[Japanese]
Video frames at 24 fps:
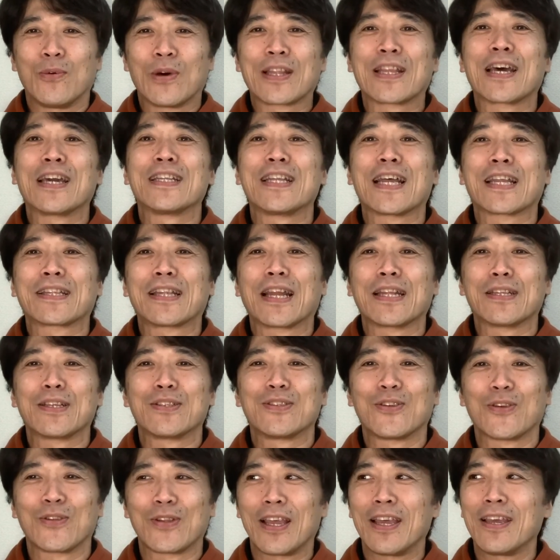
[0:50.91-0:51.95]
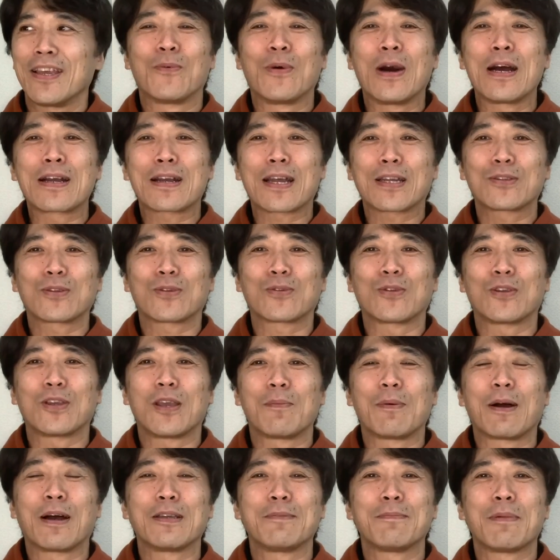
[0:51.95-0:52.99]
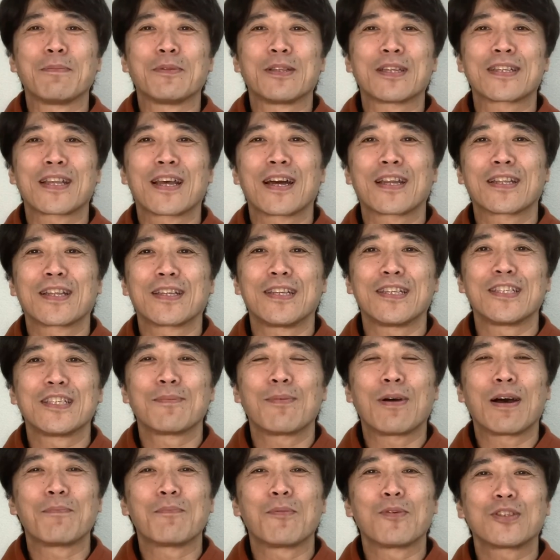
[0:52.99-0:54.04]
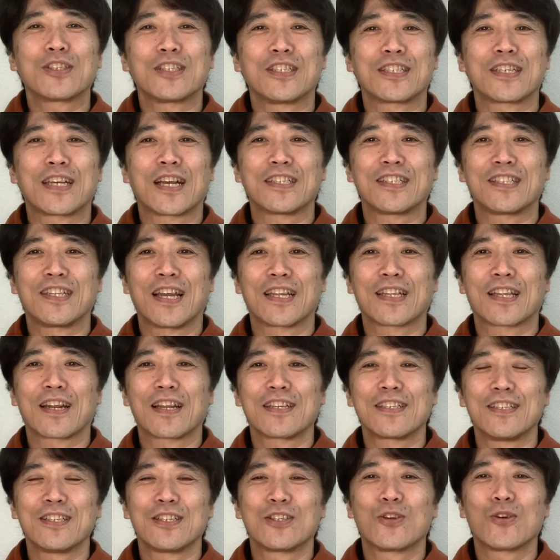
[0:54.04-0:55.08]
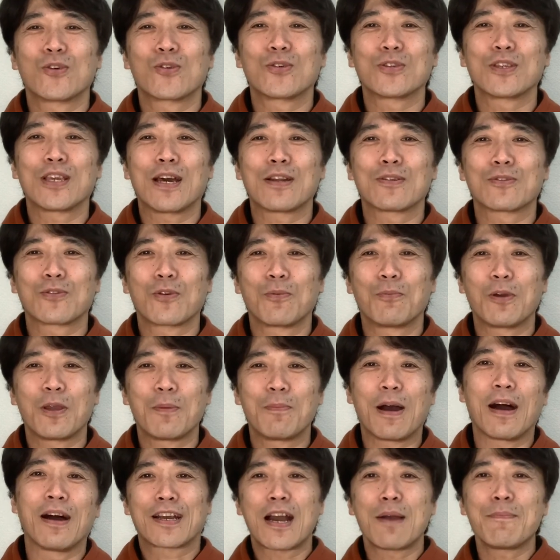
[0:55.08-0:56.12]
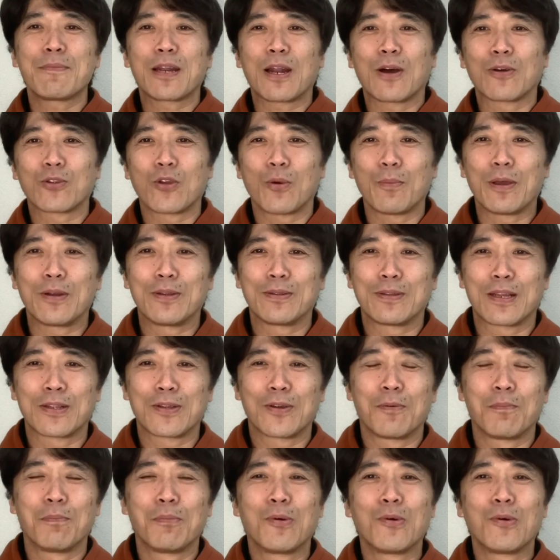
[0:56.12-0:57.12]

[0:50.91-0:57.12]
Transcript: 話題だったんですよねワンカットといえば今皆さん方で一番もしかして新しい記憶にあると思えばカメラを止めるなの